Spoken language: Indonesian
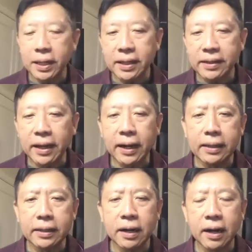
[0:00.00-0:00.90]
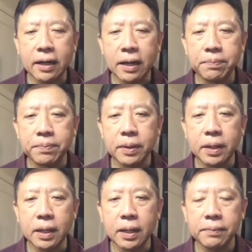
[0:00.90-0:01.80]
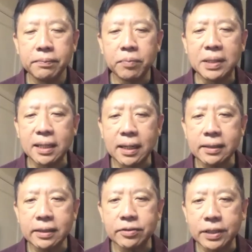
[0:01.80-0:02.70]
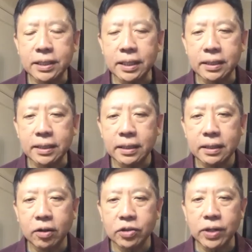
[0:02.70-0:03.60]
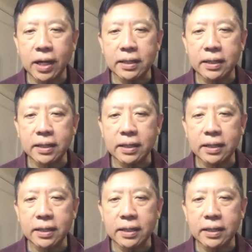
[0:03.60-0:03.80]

tantangan terhadap um, masyarakat Indonesia di Australia